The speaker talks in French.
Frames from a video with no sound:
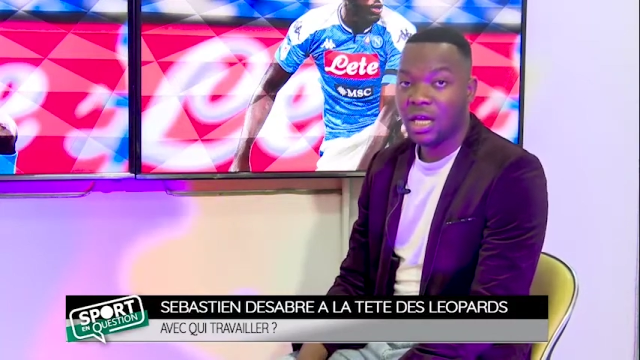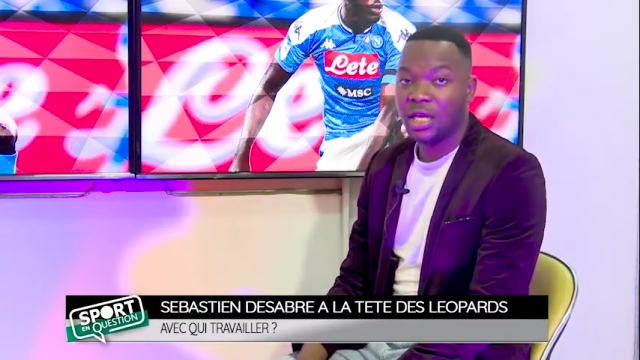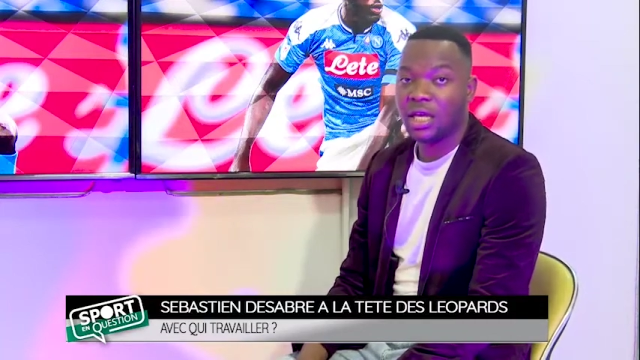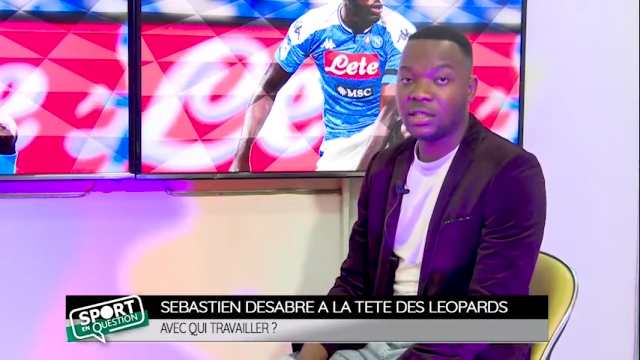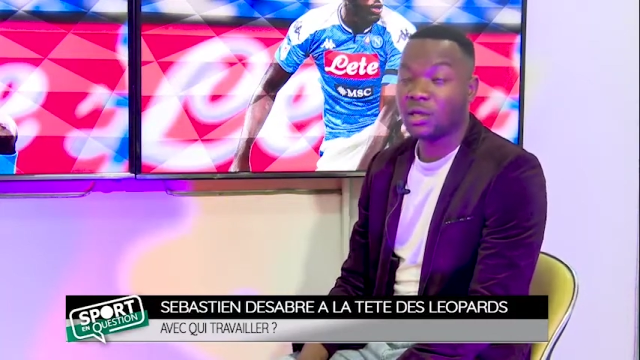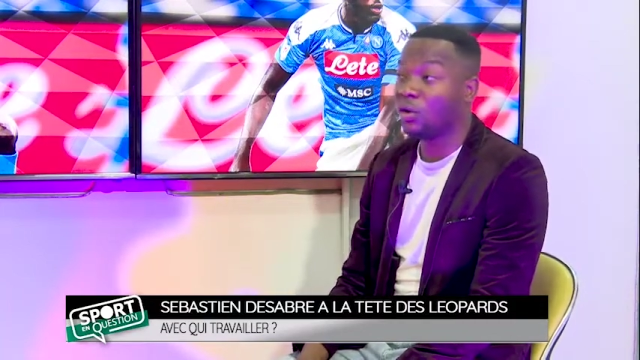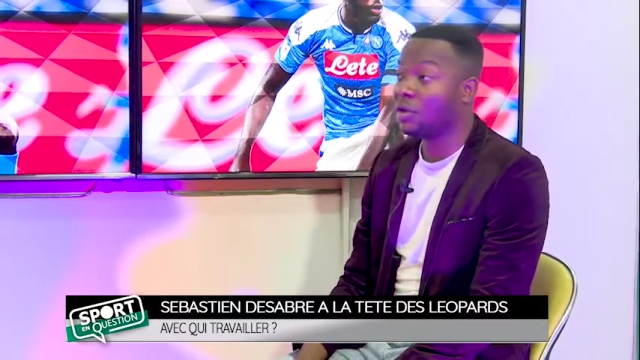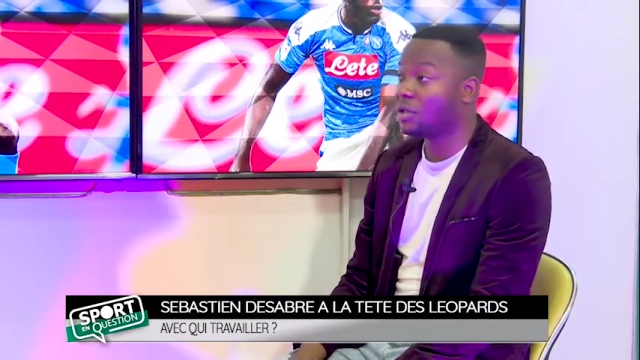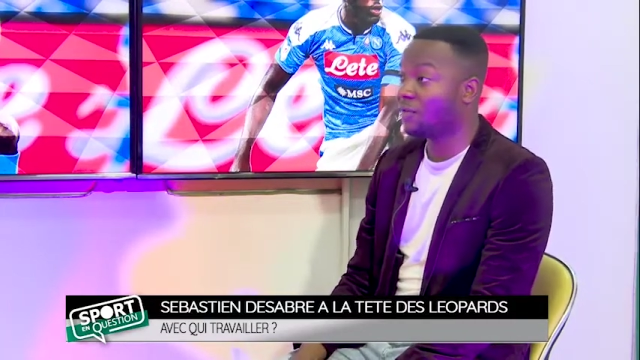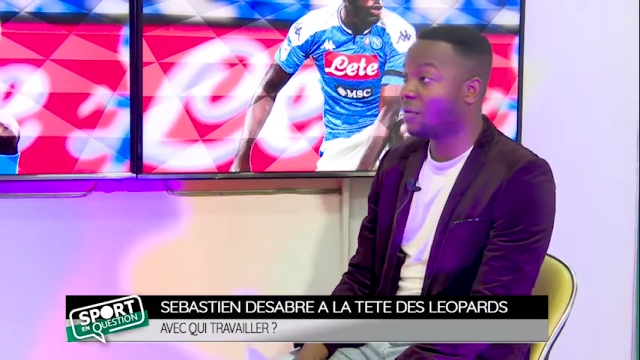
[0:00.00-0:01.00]
Et selon
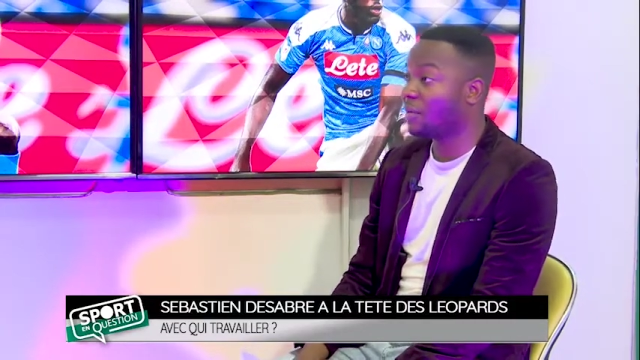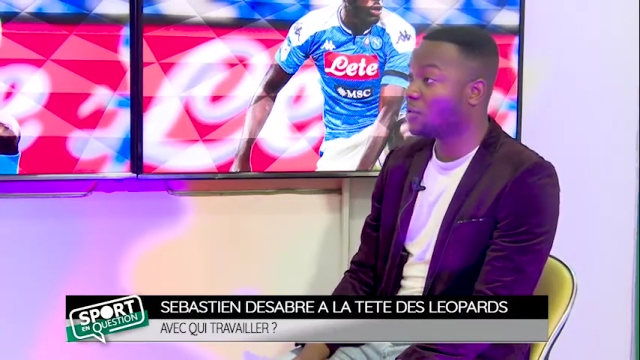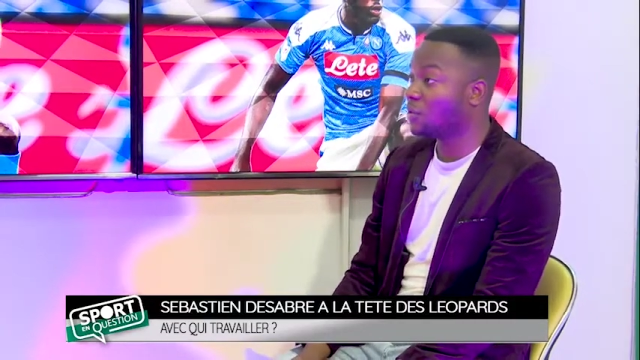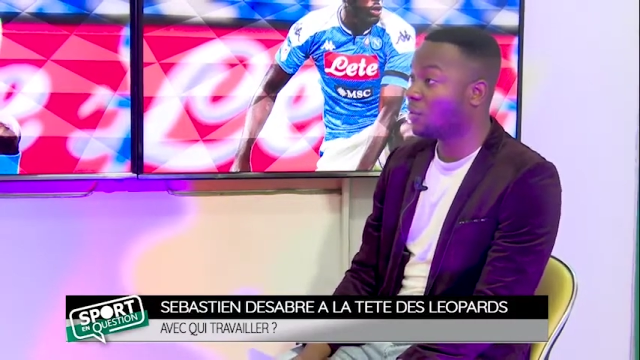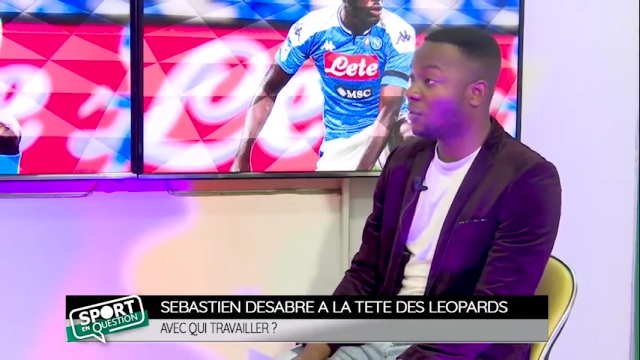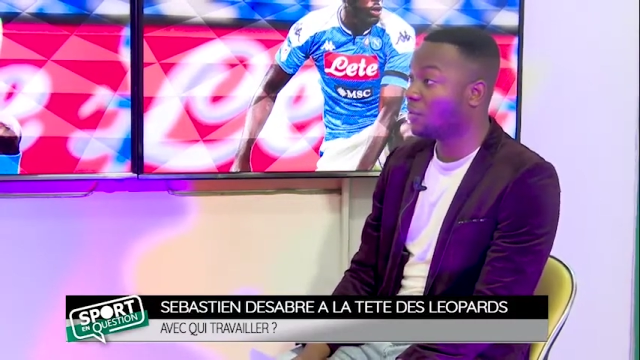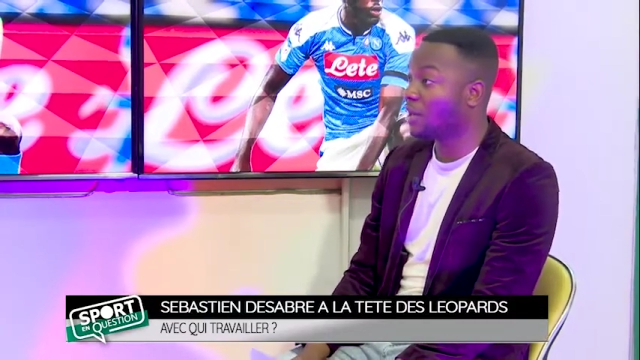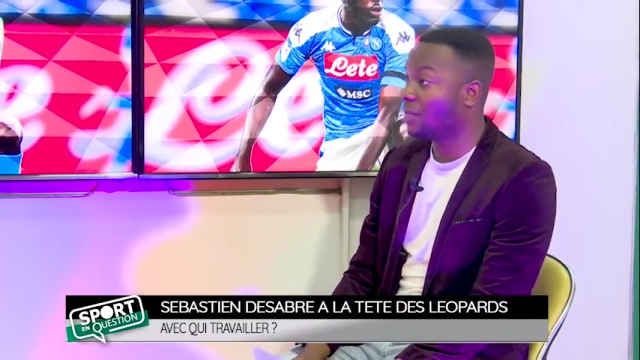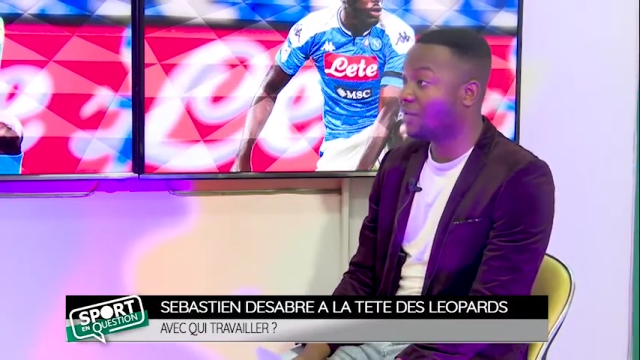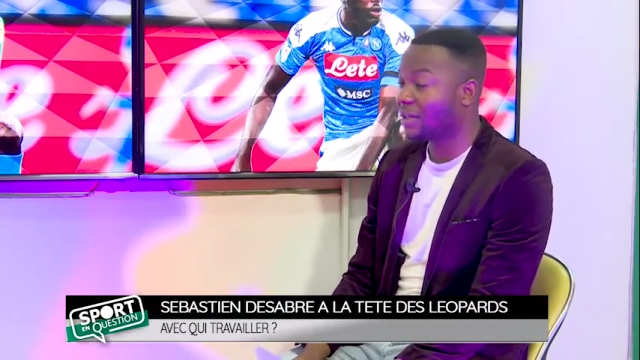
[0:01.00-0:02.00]
les informations,
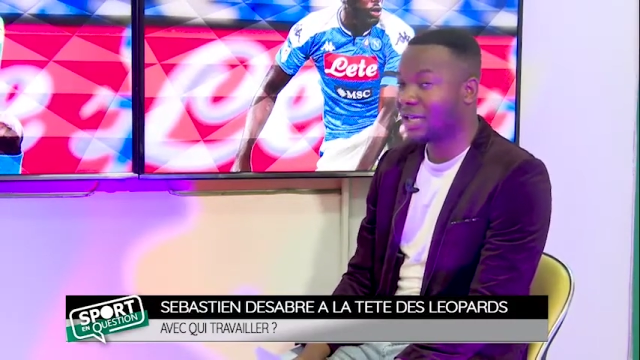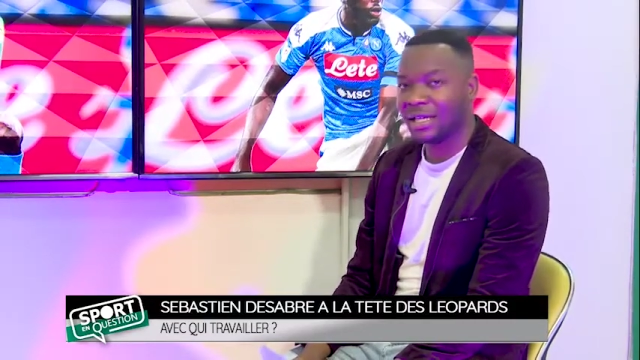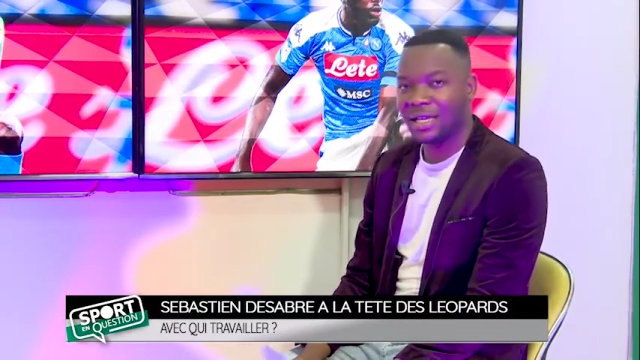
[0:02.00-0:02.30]
il, va